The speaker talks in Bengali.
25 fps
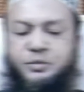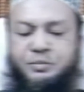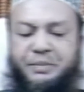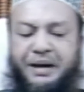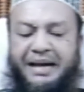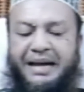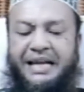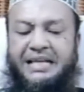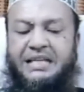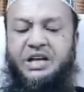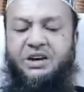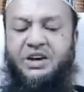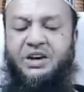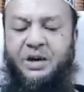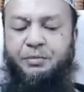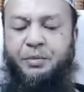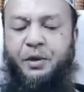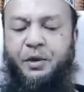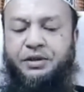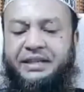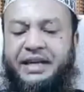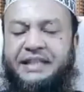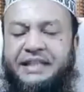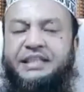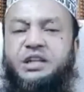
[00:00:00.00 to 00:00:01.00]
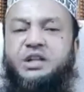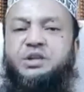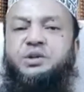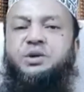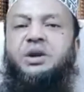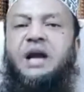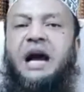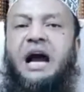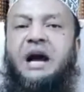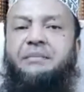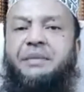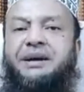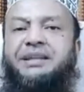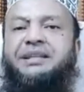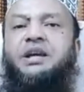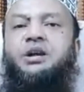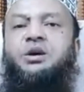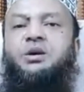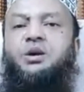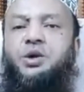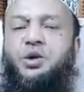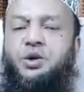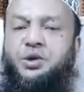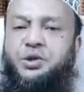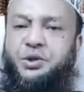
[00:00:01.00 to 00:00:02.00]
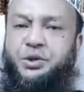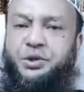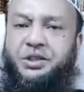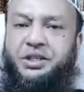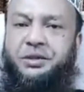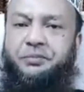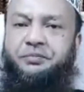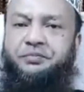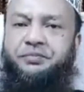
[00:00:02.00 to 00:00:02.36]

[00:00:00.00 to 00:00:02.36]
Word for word: মারা যাওয়ার পর তাদের জন্য আমাদের করণীয় কি